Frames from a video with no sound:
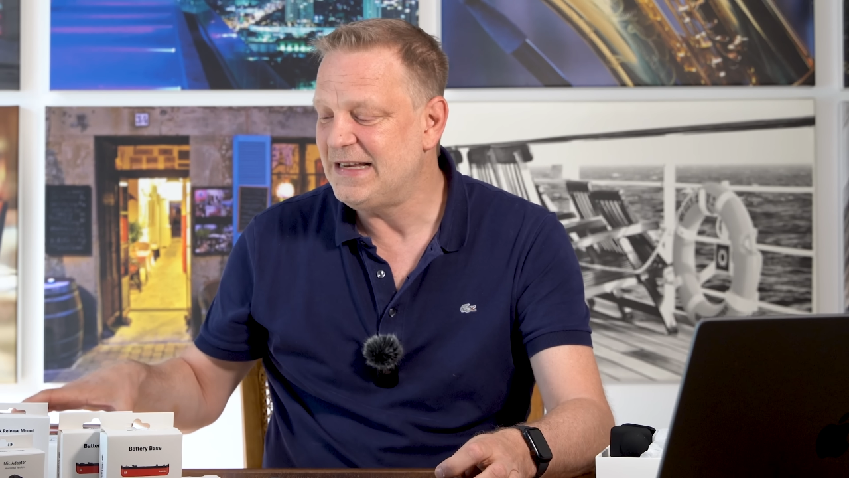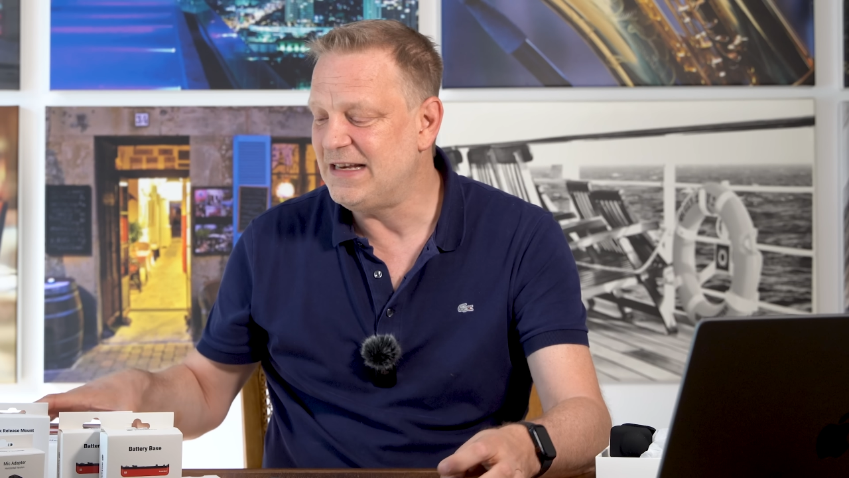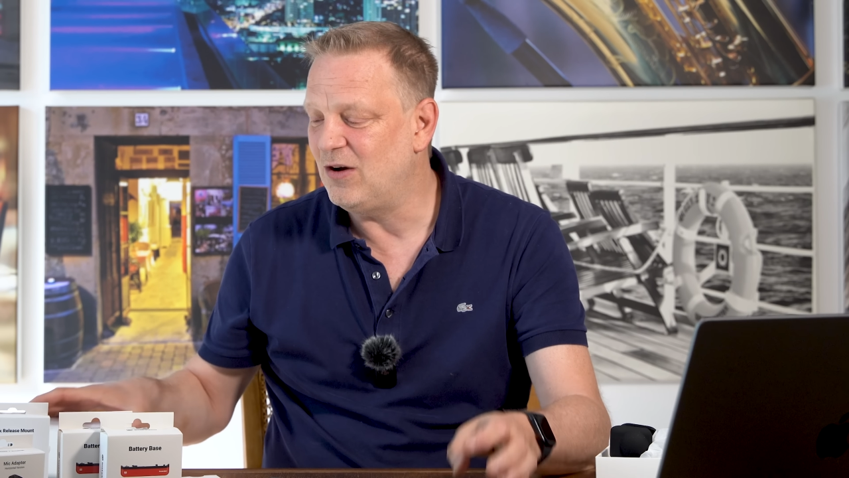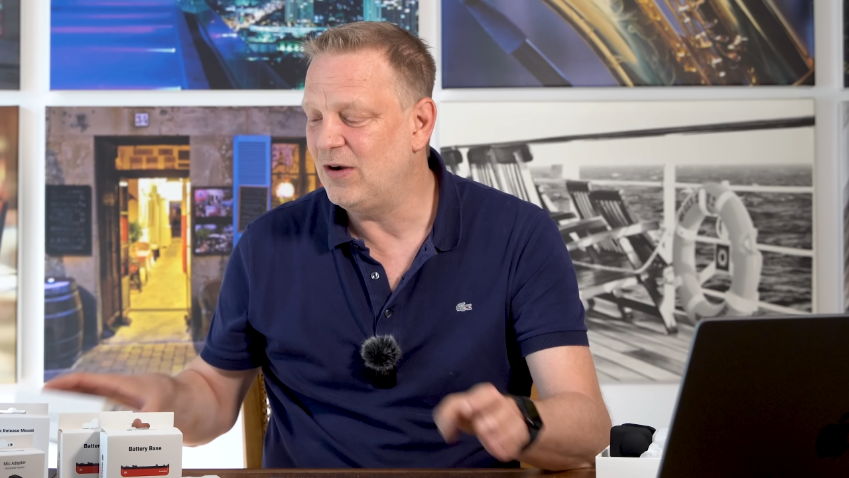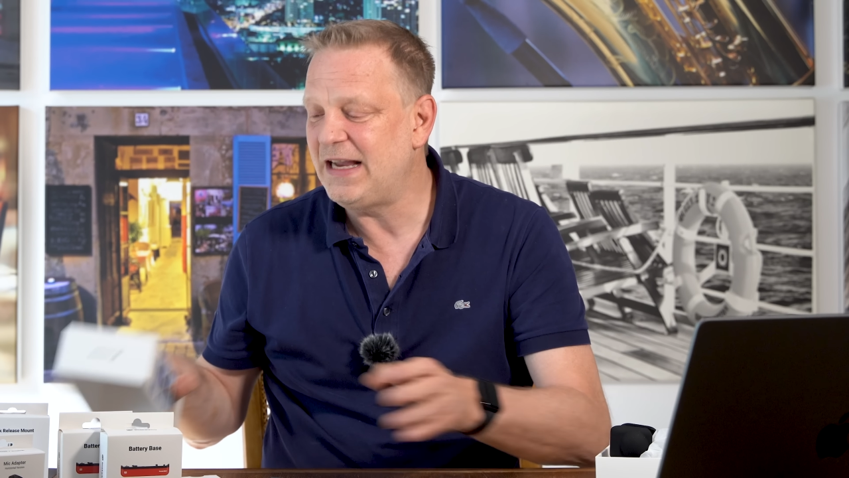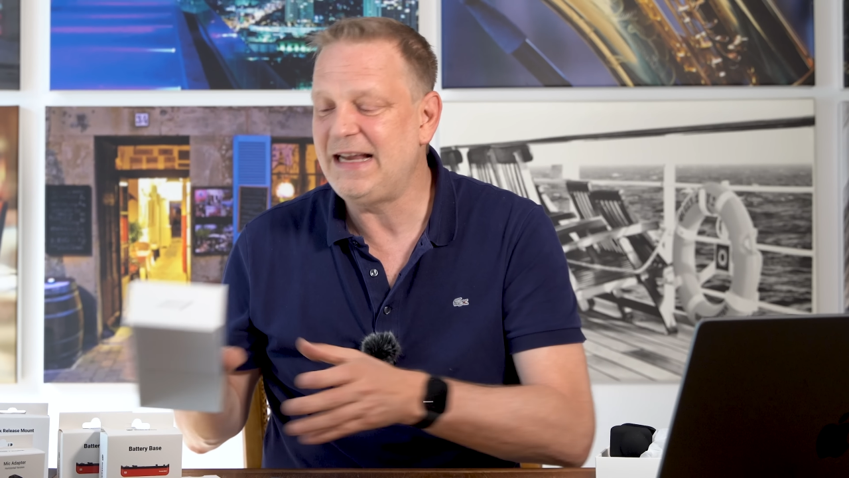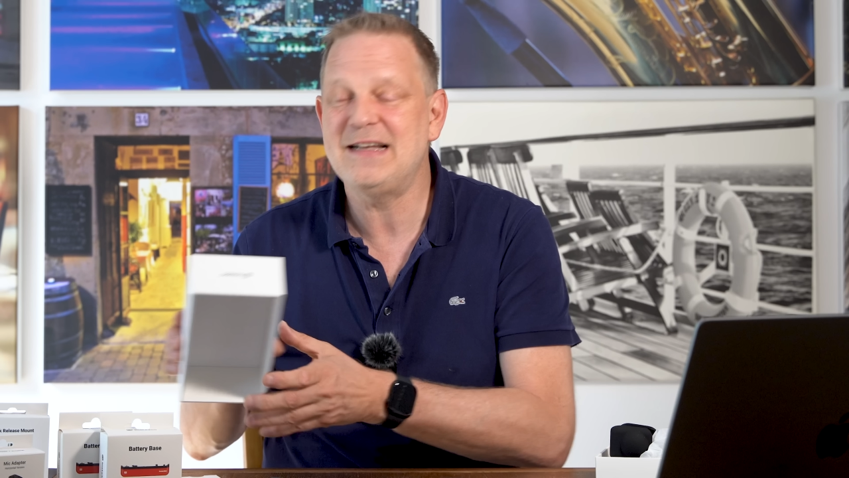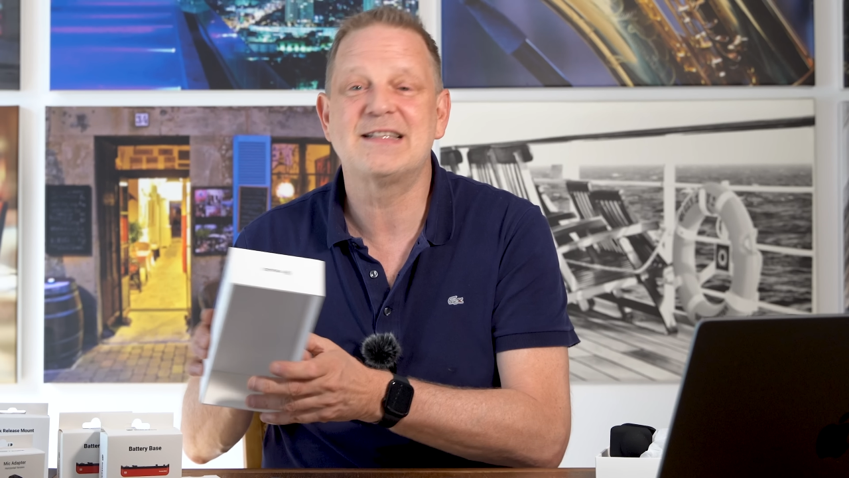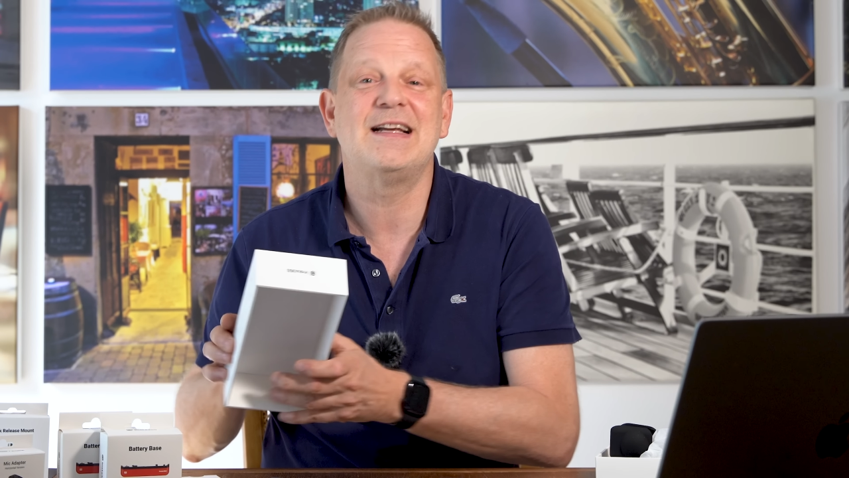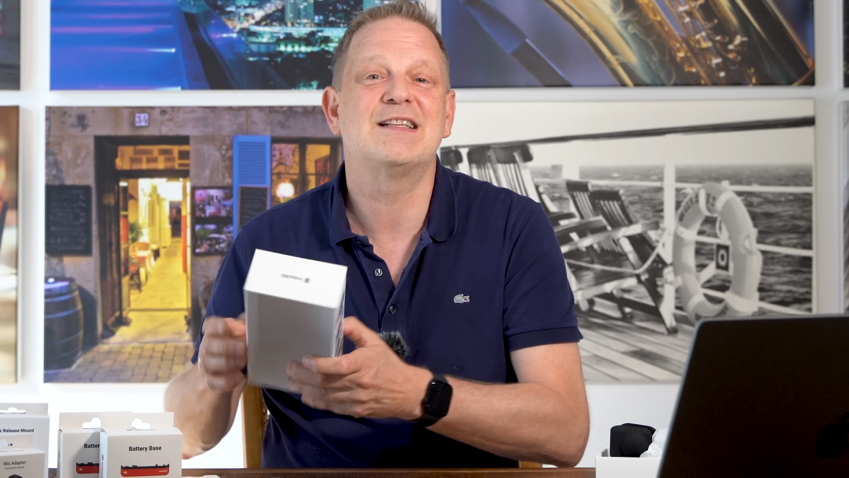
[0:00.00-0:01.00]
die neue
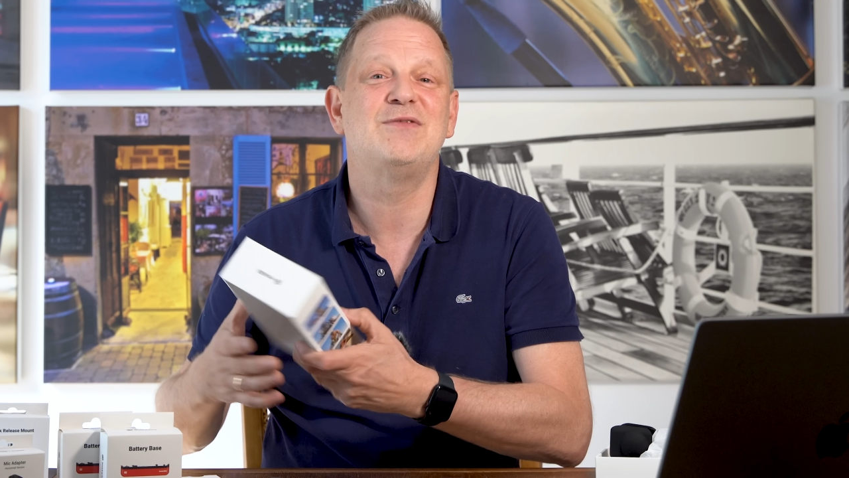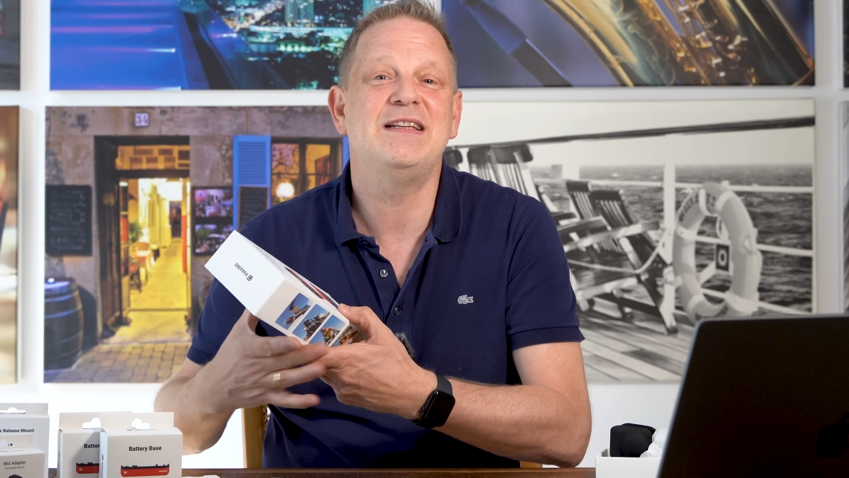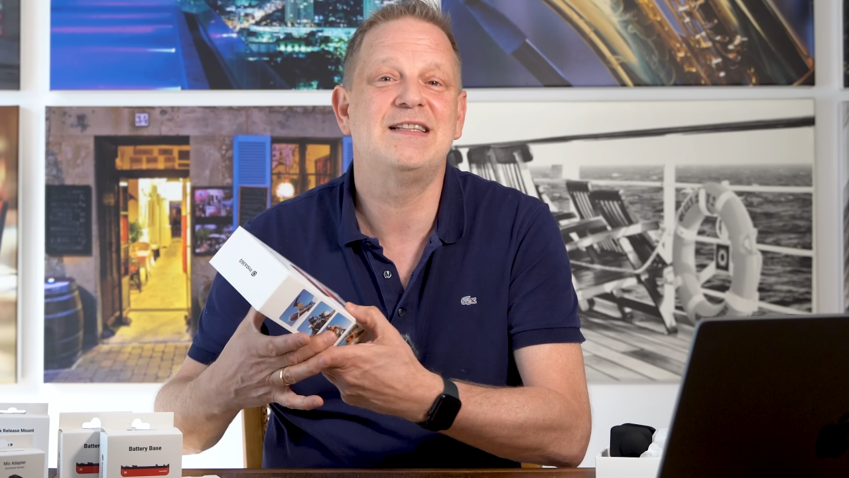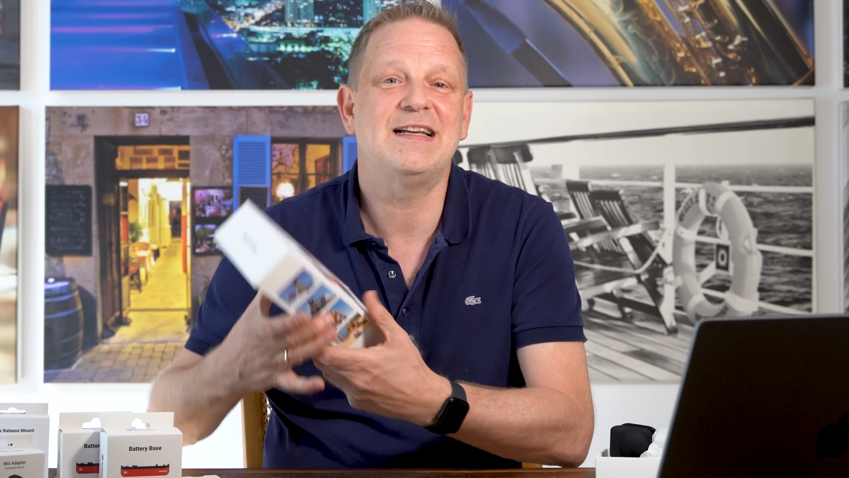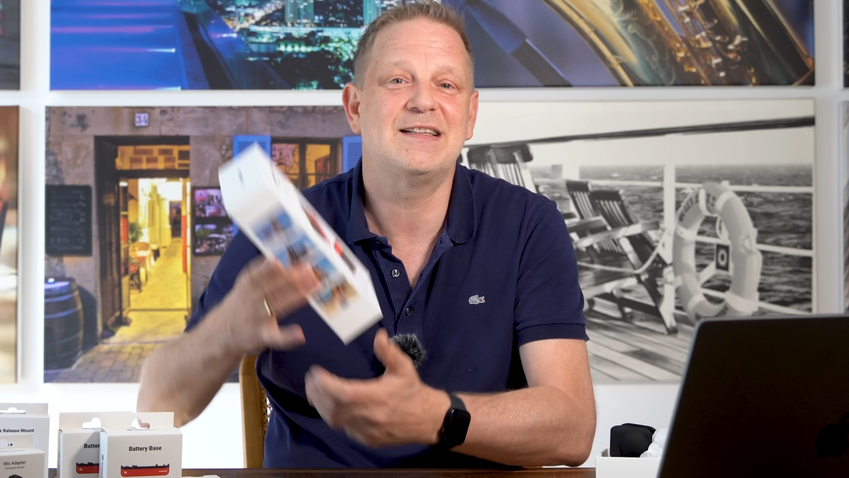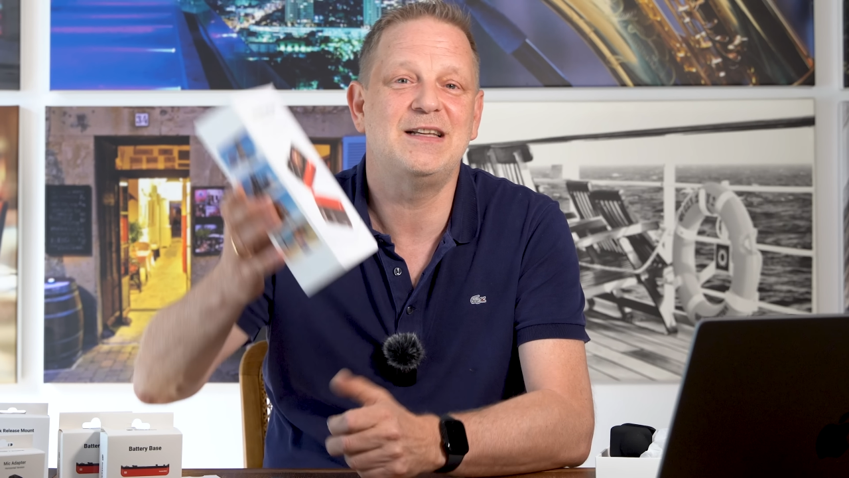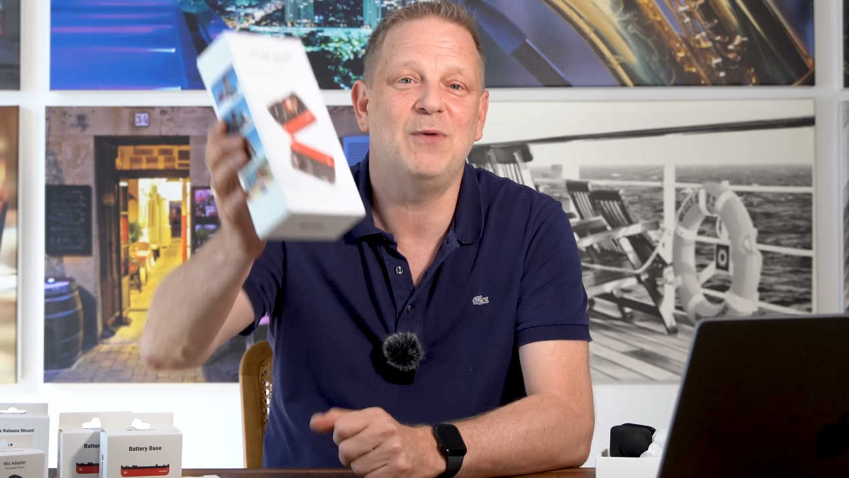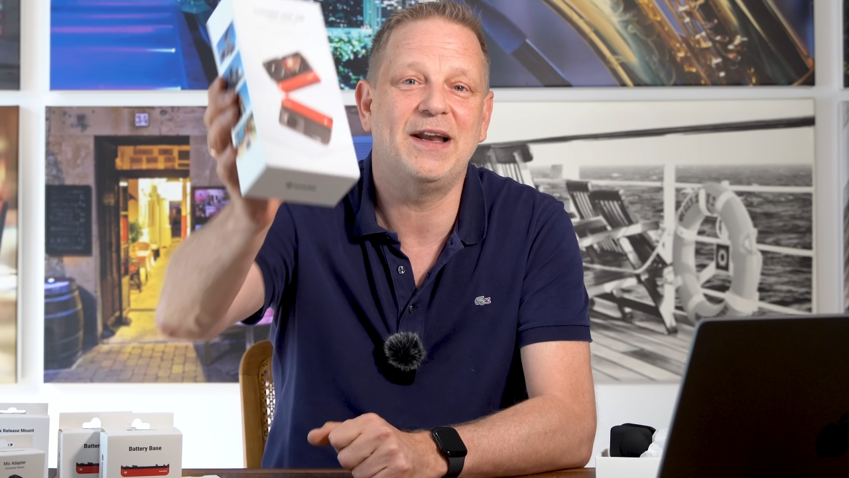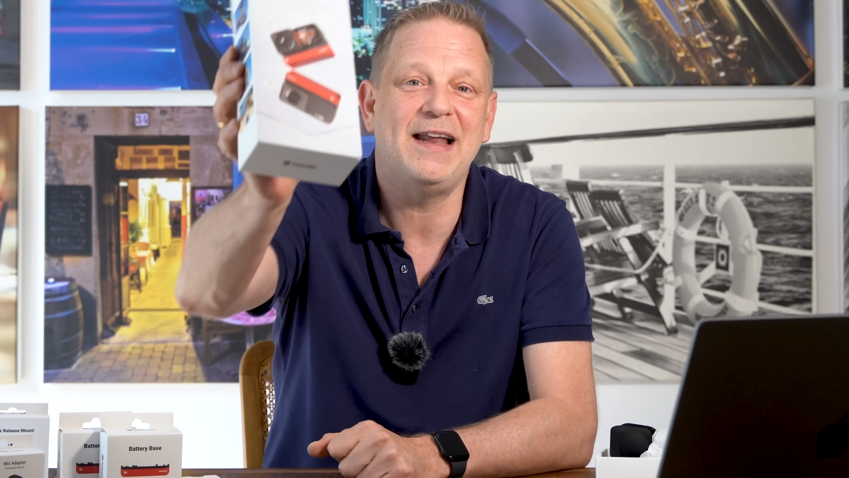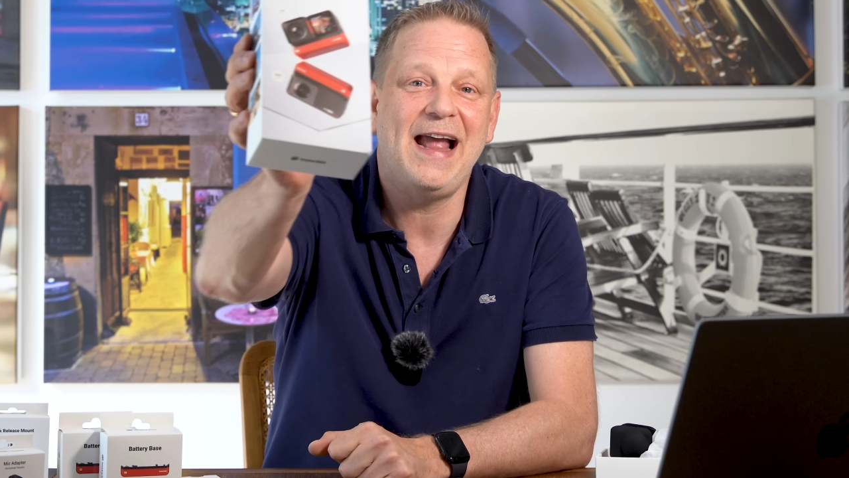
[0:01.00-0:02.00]

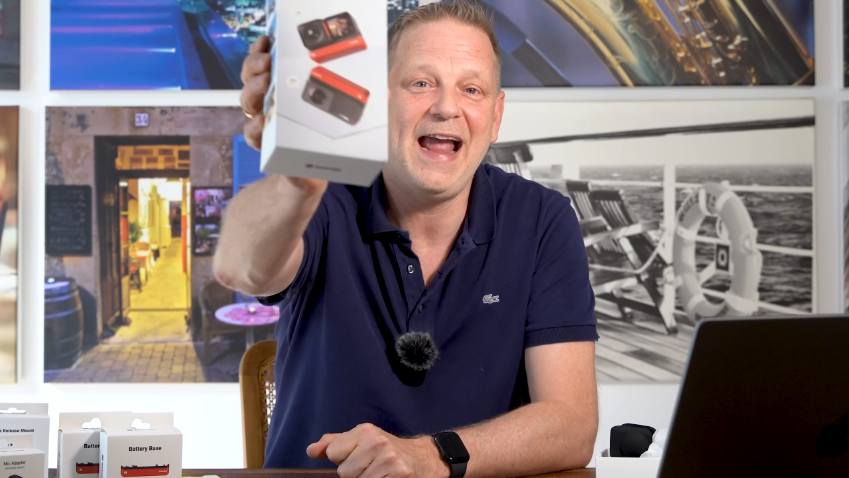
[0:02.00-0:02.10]
Insta361